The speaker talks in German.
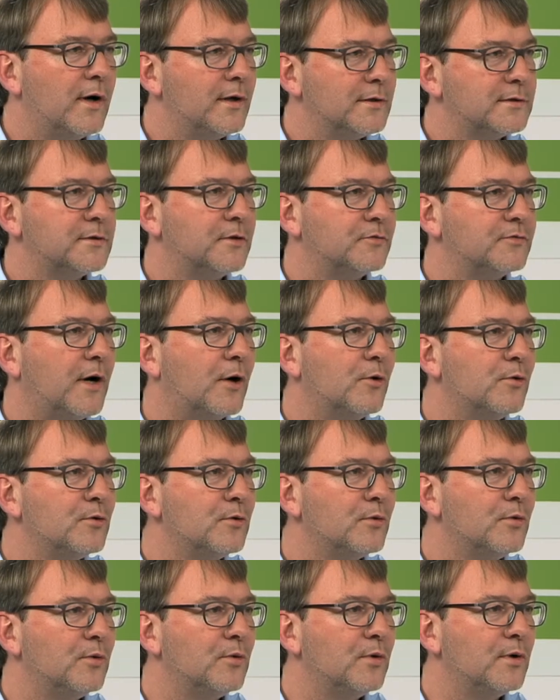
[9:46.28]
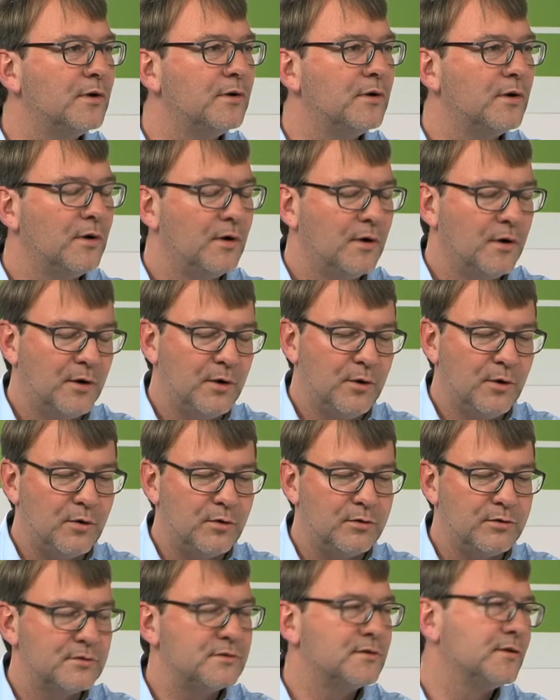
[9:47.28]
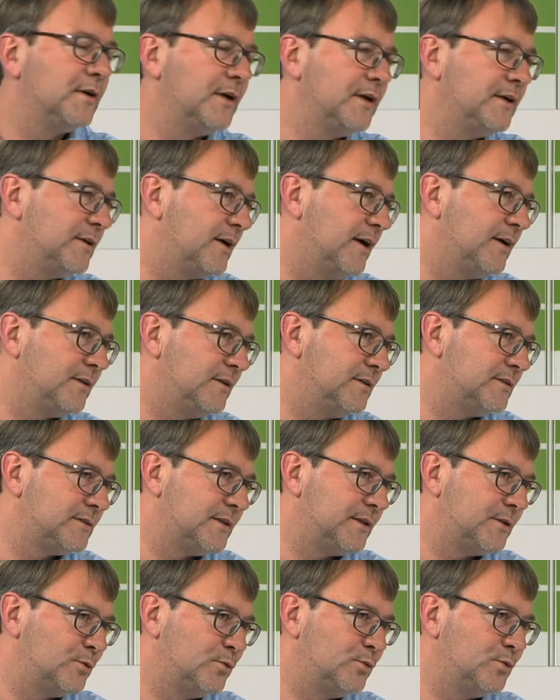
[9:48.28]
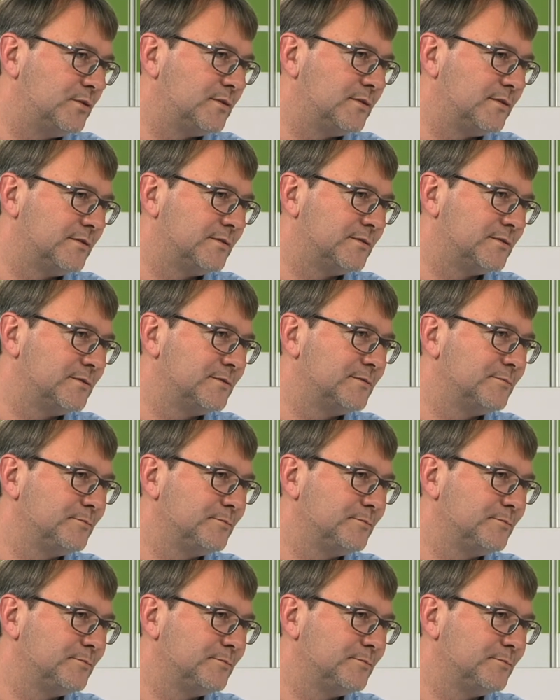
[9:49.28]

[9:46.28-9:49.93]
heißt auf Augenhöhe. Und das gelingt eigentlich sehr gut. Also.